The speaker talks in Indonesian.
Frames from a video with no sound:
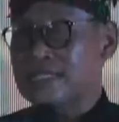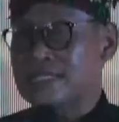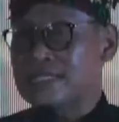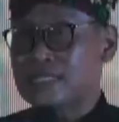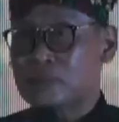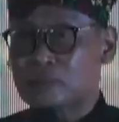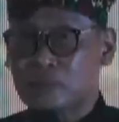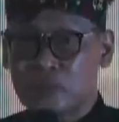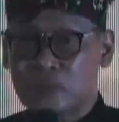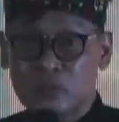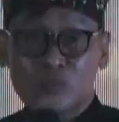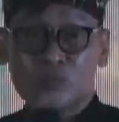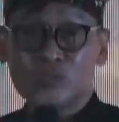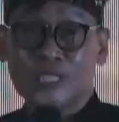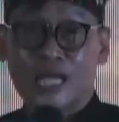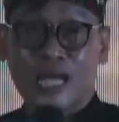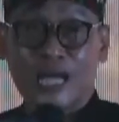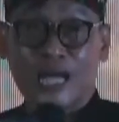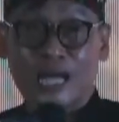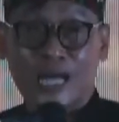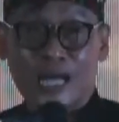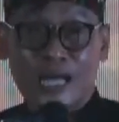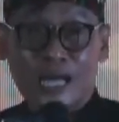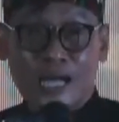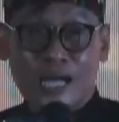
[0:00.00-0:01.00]
sepenuhnya
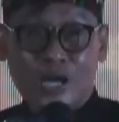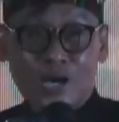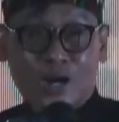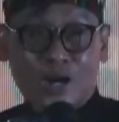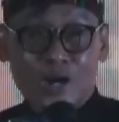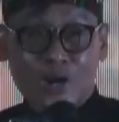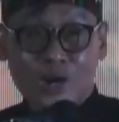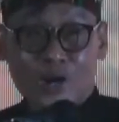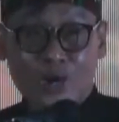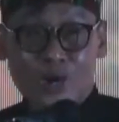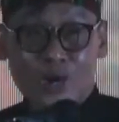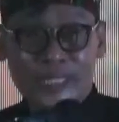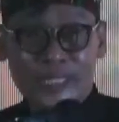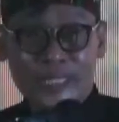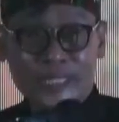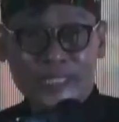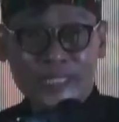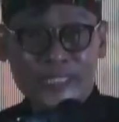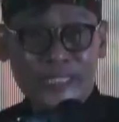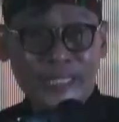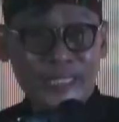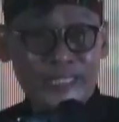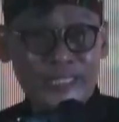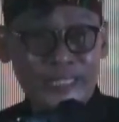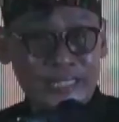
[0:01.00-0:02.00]
oleh
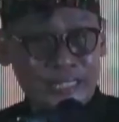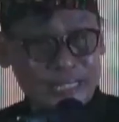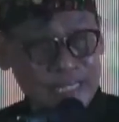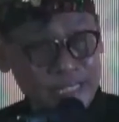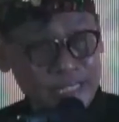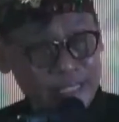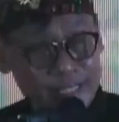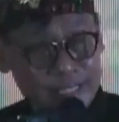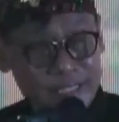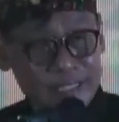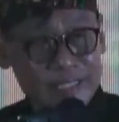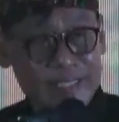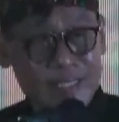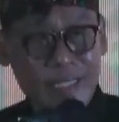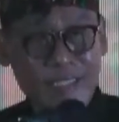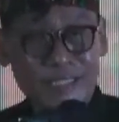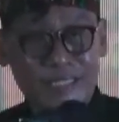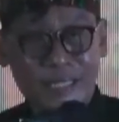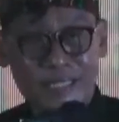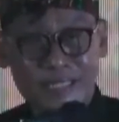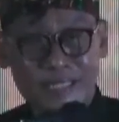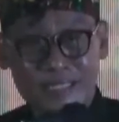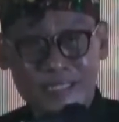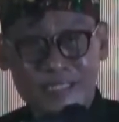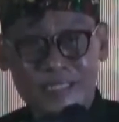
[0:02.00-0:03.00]
rekan-rekan kita
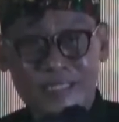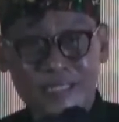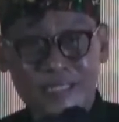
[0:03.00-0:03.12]
dari